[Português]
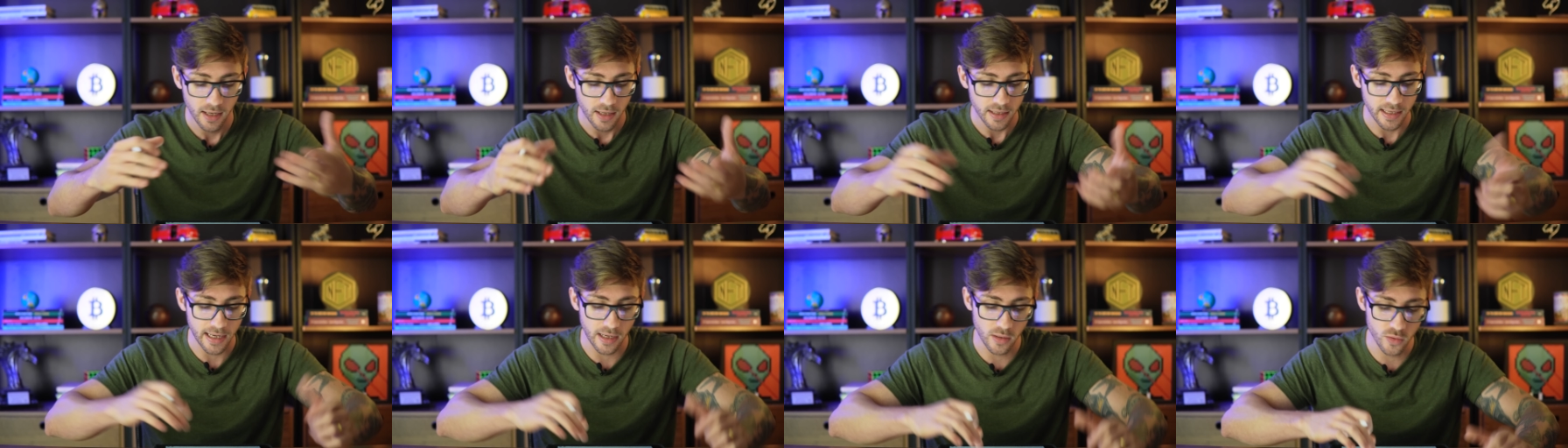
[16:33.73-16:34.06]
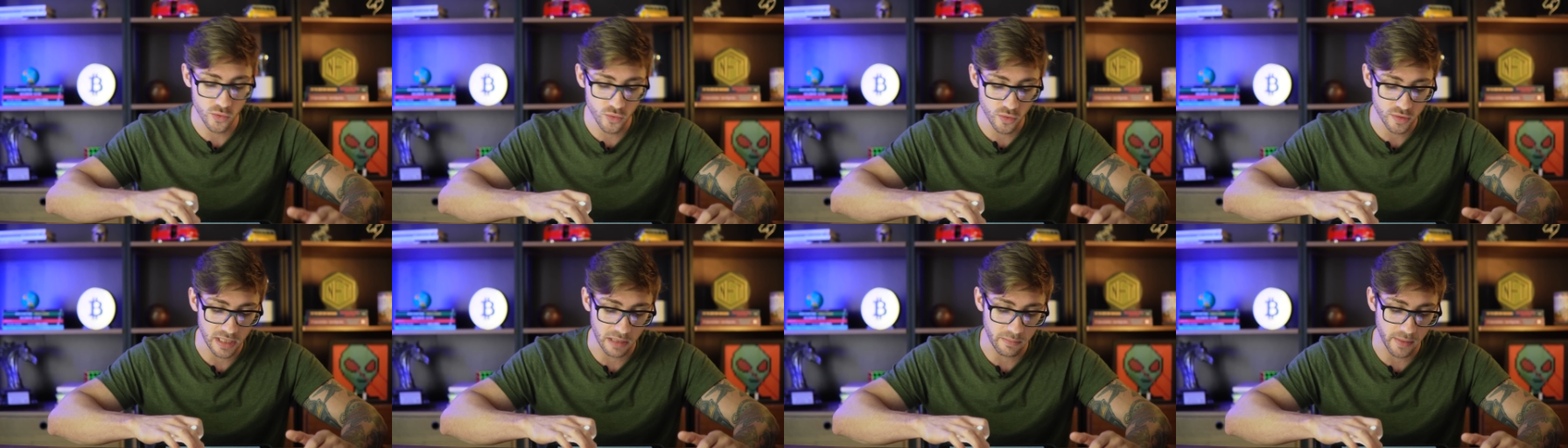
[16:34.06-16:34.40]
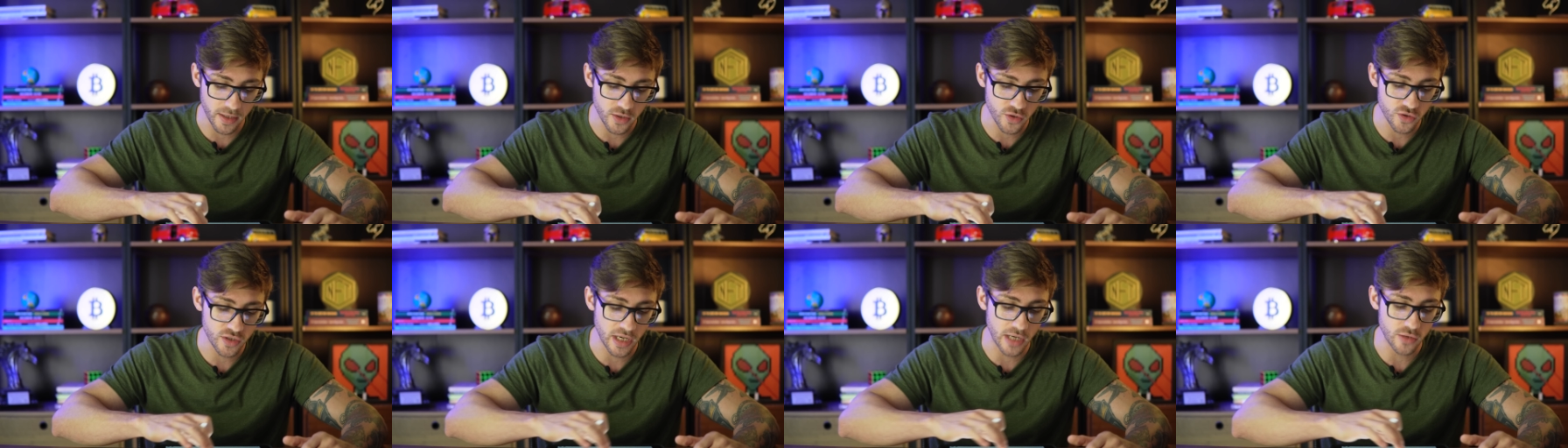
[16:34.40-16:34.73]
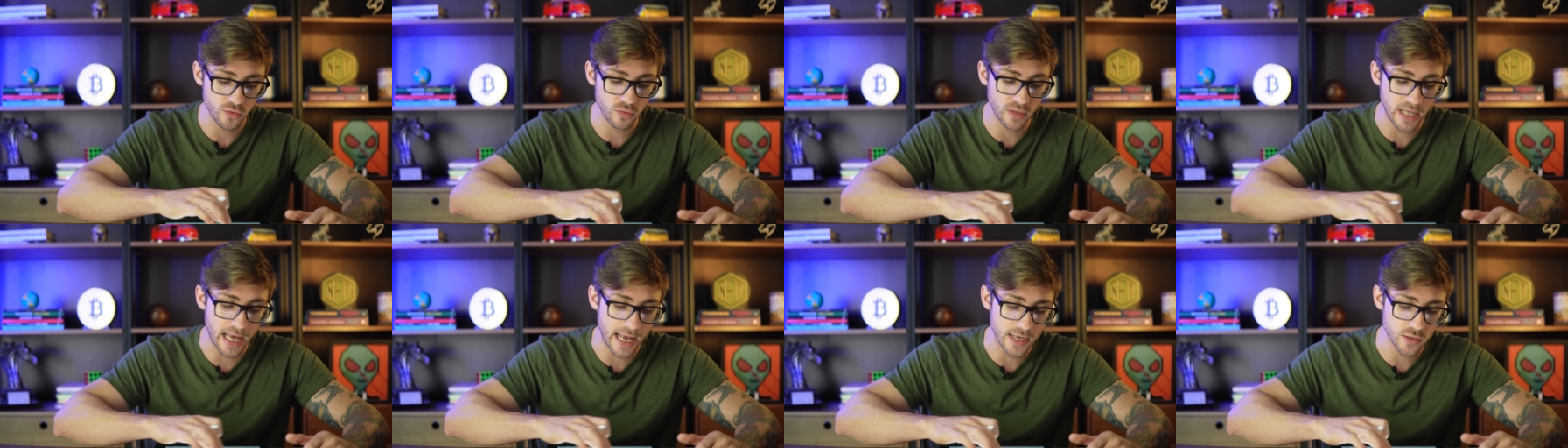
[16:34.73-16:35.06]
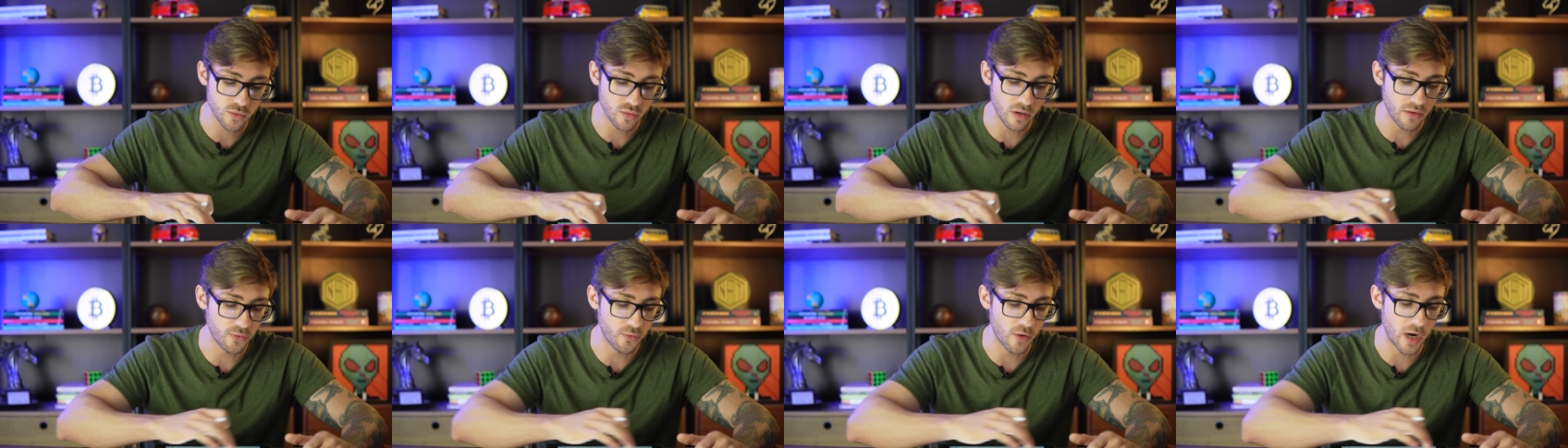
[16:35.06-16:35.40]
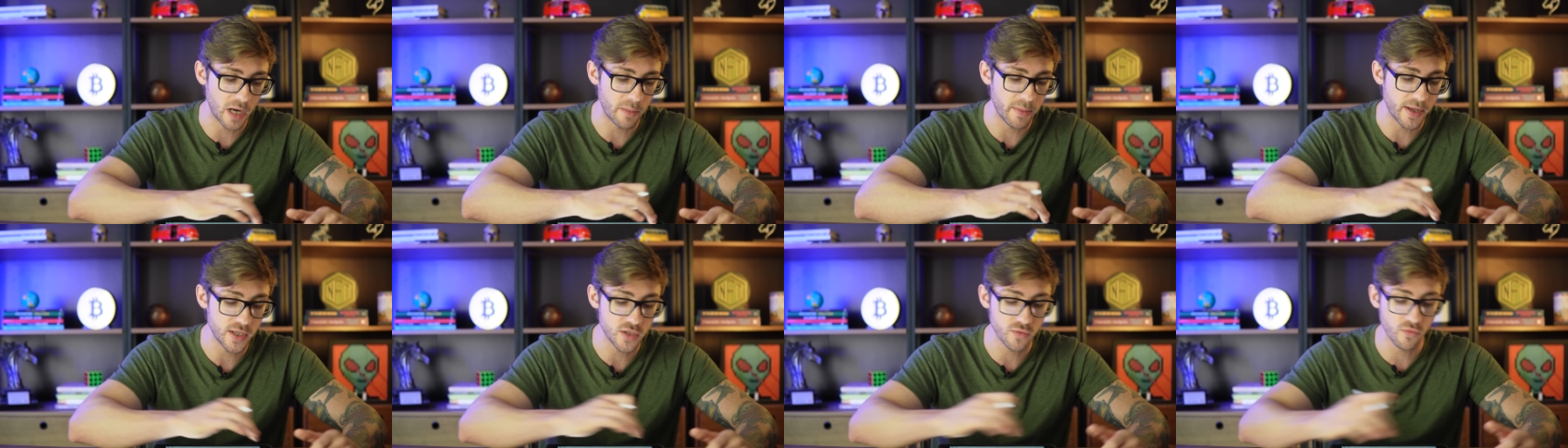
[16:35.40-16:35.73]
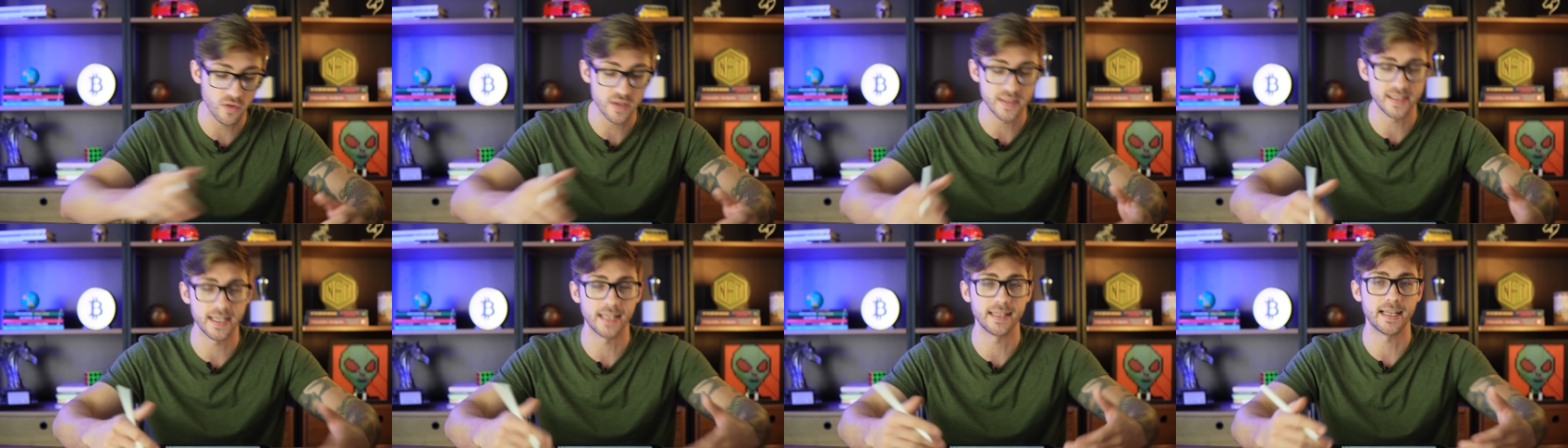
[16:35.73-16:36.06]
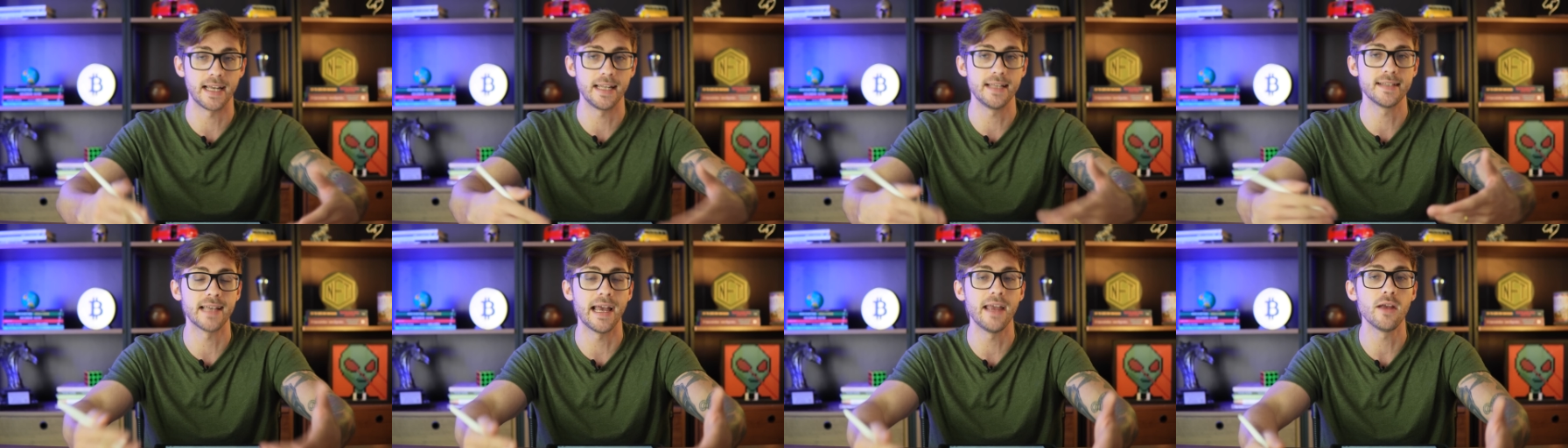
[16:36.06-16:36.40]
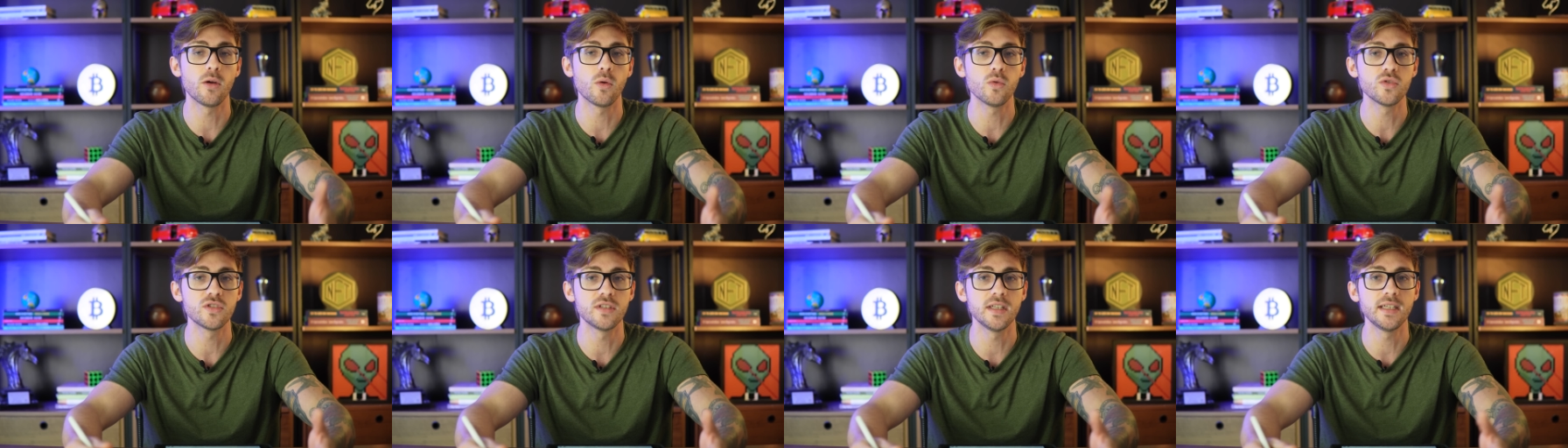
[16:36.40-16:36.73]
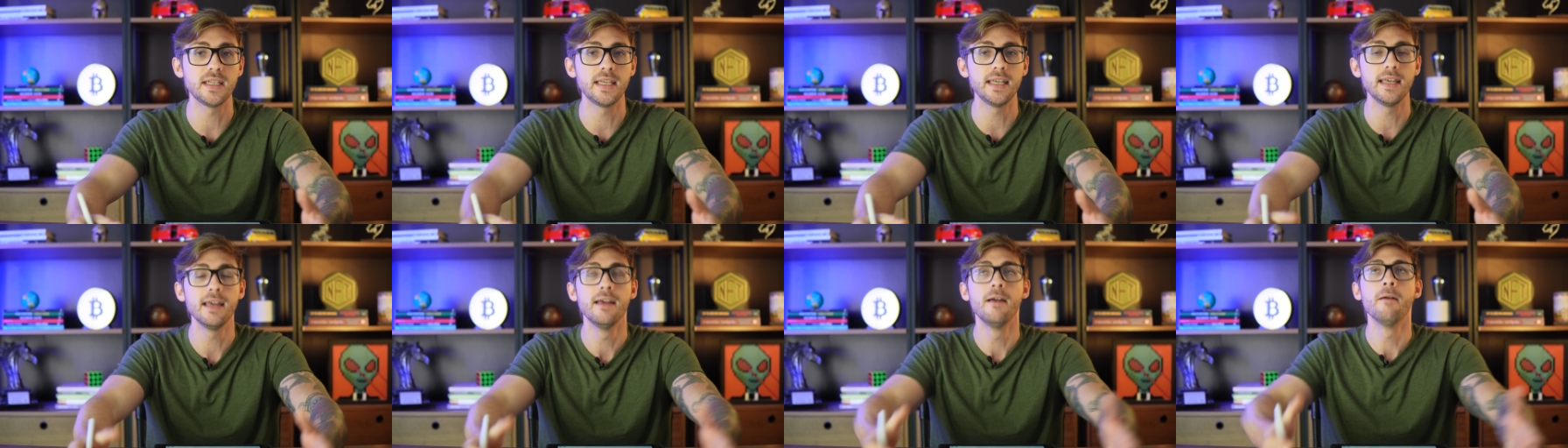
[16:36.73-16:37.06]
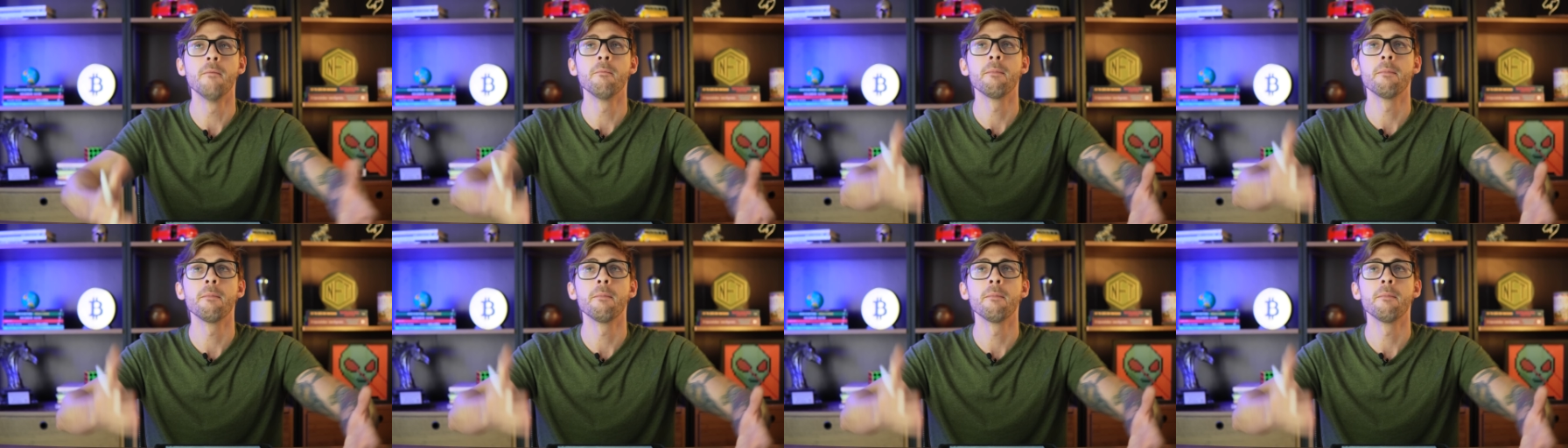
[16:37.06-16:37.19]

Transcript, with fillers: Quero justamente te ajudar a sua forma de você analisar e conseguir